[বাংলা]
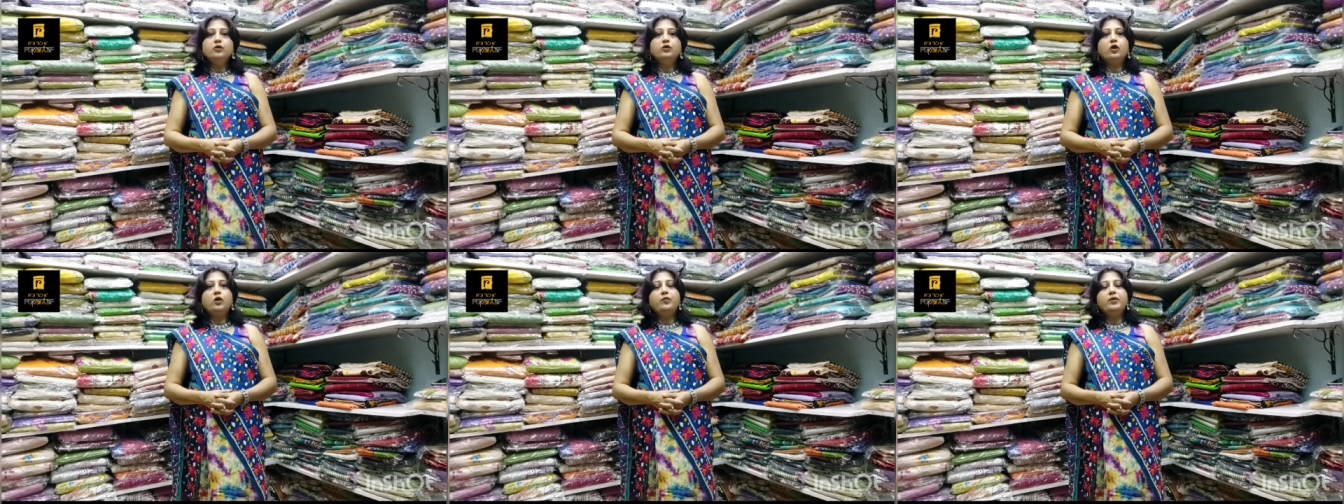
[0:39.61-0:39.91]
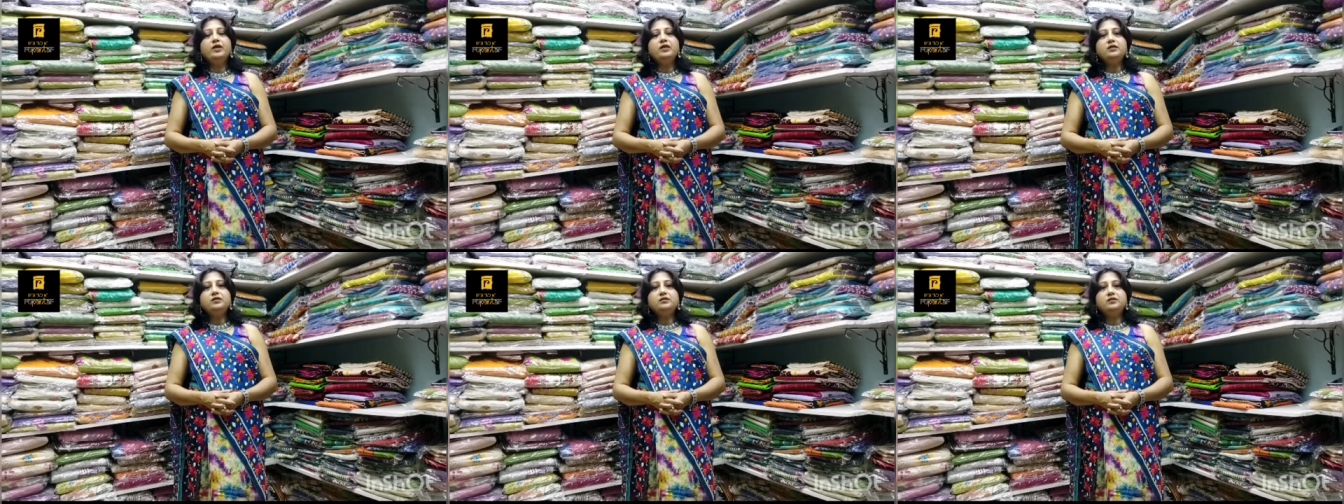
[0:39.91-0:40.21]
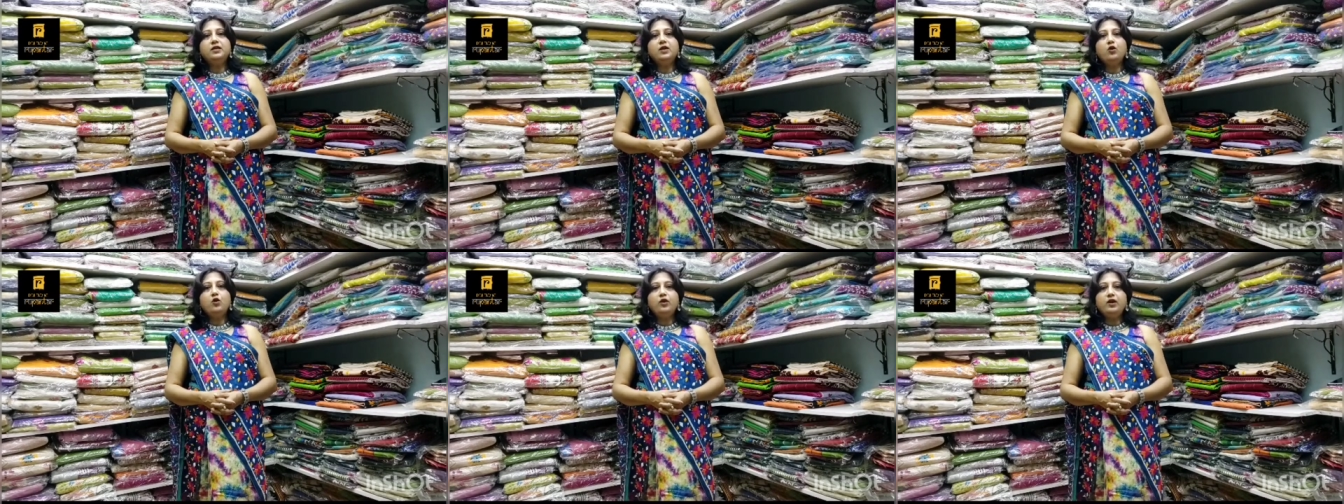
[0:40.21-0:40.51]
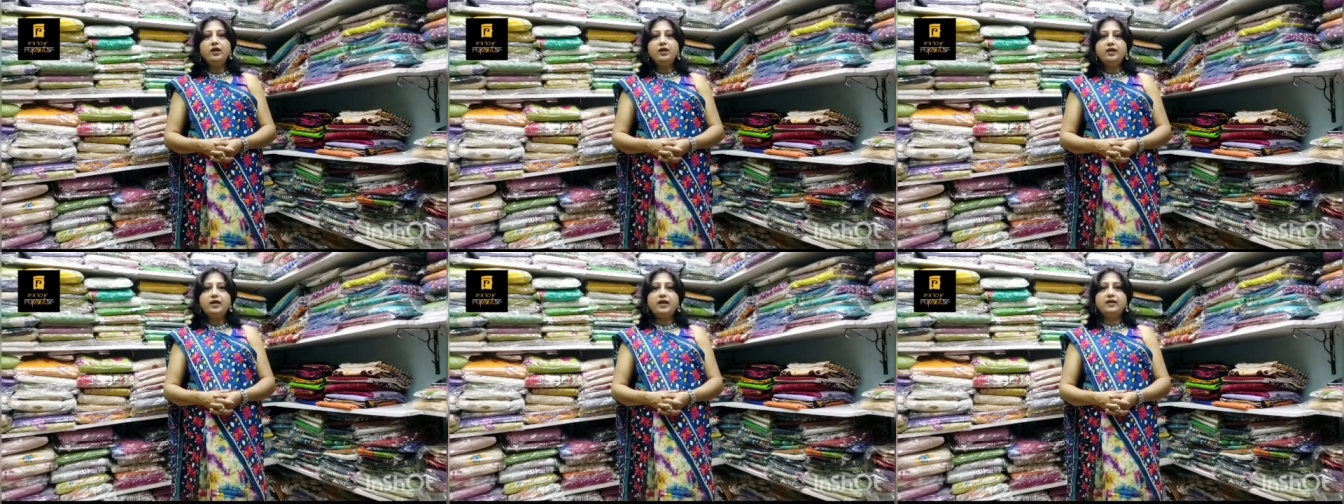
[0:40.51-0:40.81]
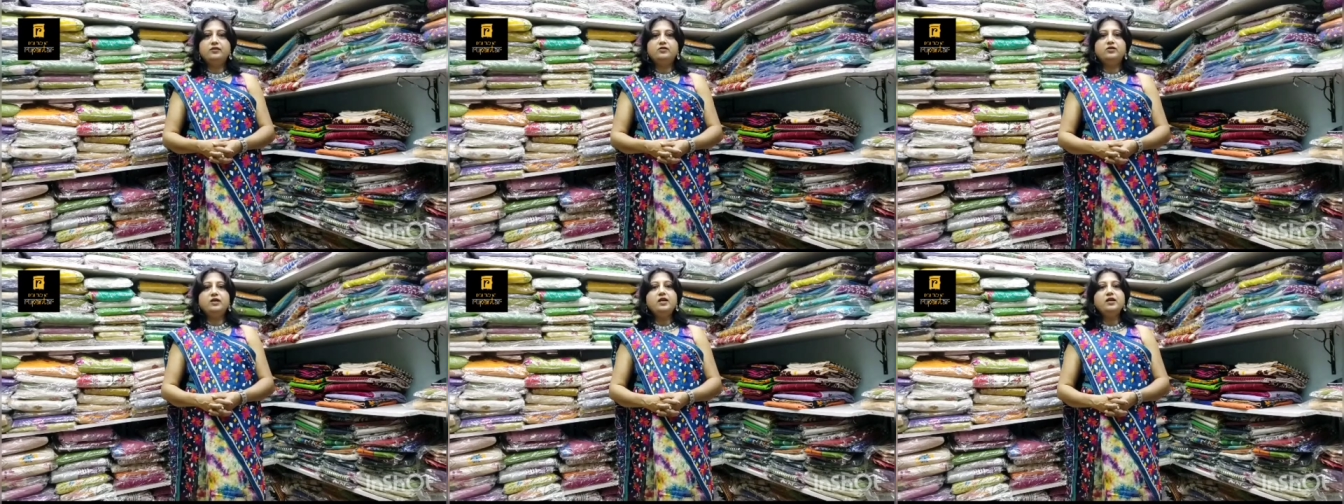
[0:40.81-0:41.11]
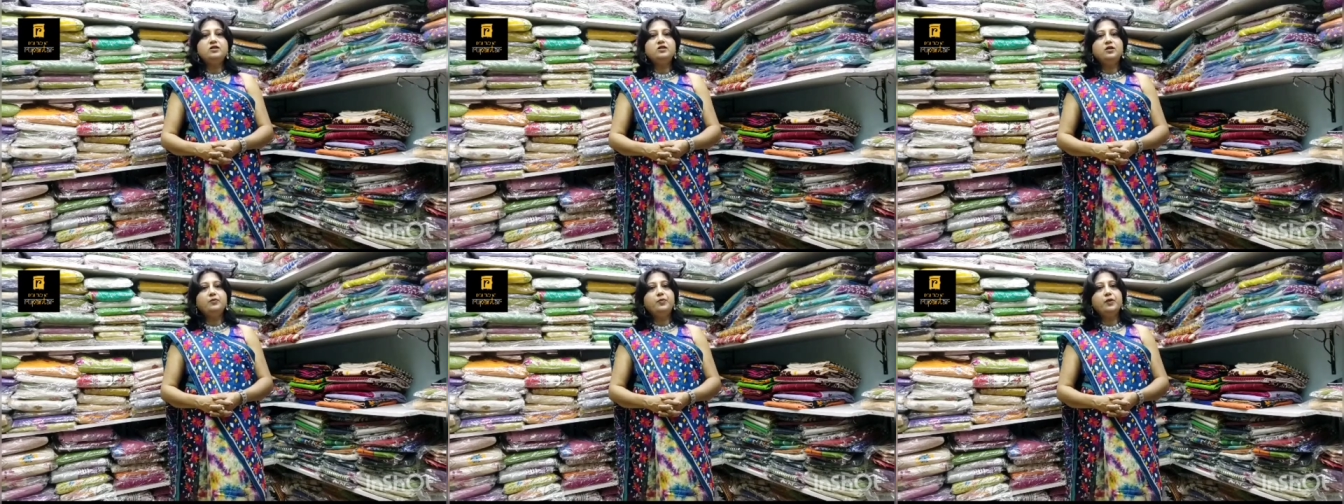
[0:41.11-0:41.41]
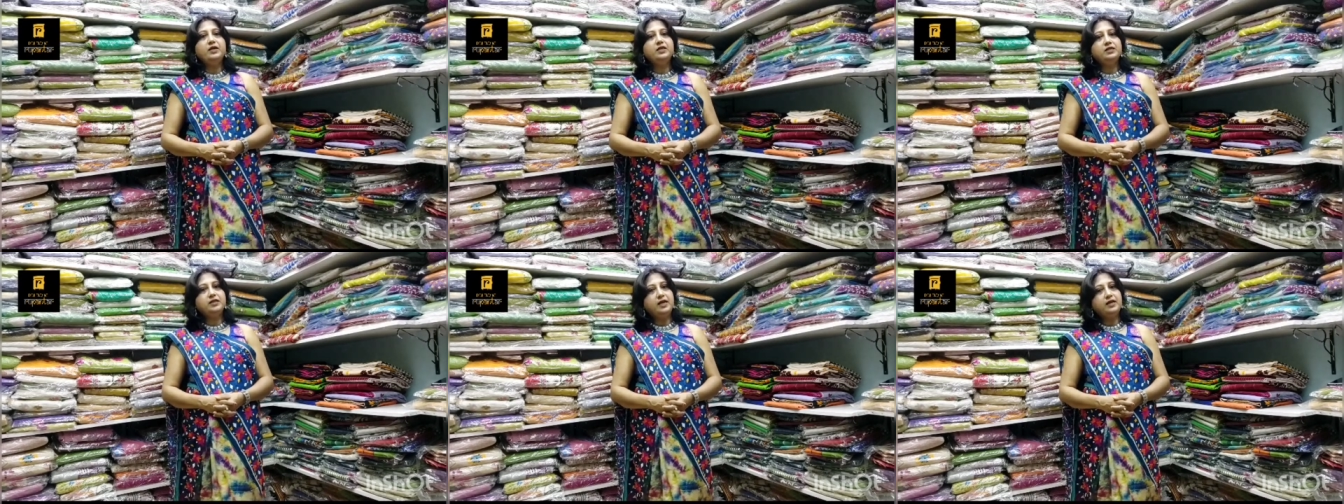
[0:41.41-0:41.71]
তবে সিওডির ক্ষেত্রে
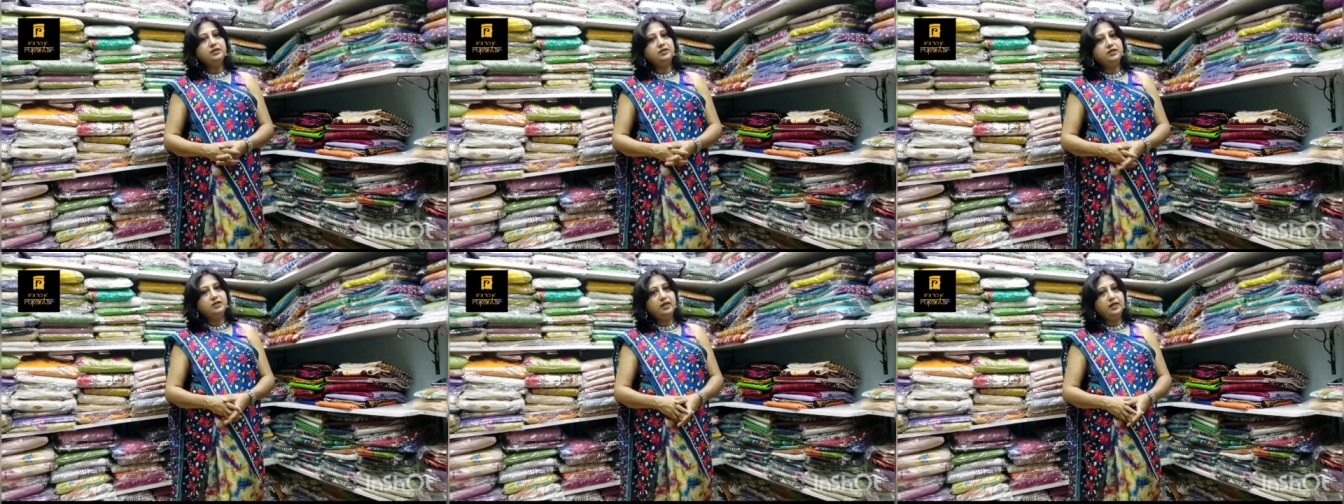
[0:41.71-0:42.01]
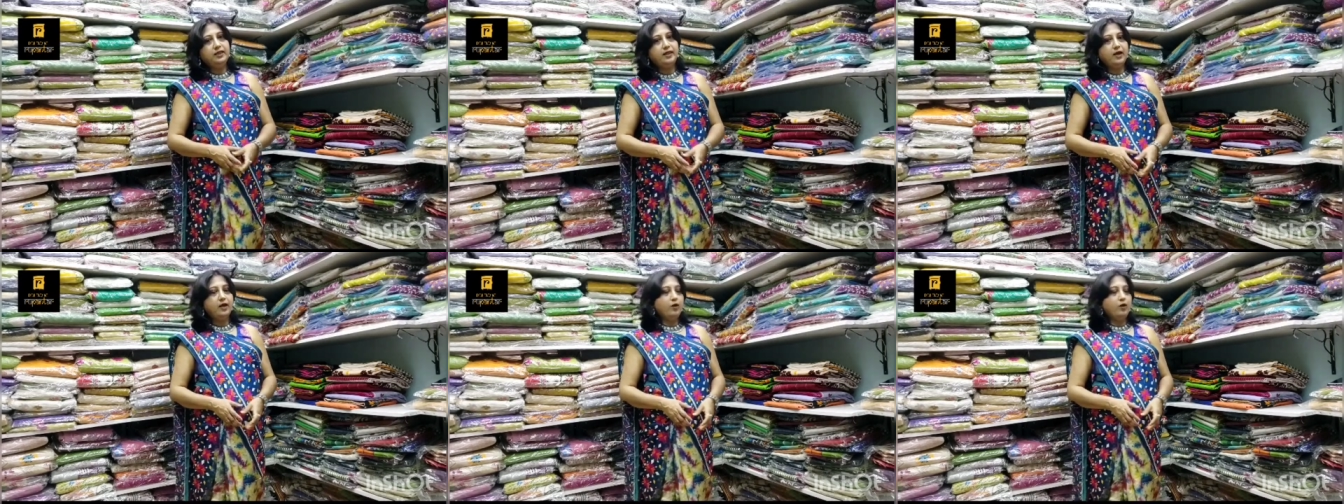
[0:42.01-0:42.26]
শিপিং চার্জ দিতে